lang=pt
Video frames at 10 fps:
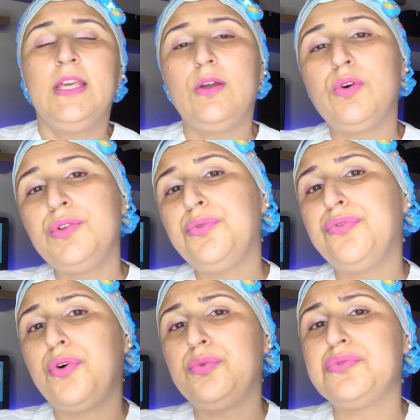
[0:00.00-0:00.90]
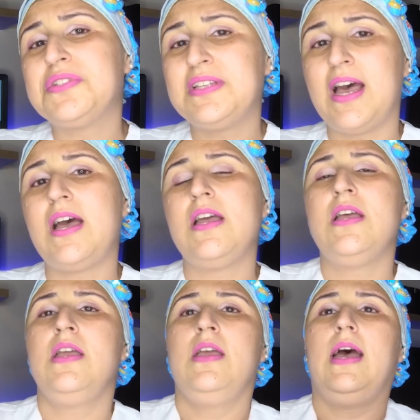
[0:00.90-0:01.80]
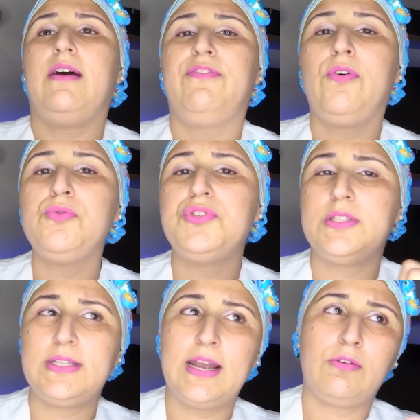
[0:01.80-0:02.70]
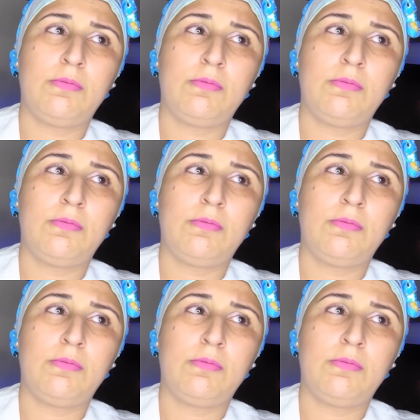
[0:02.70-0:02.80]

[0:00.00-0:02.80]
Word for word: e quando for usar a fonte externa,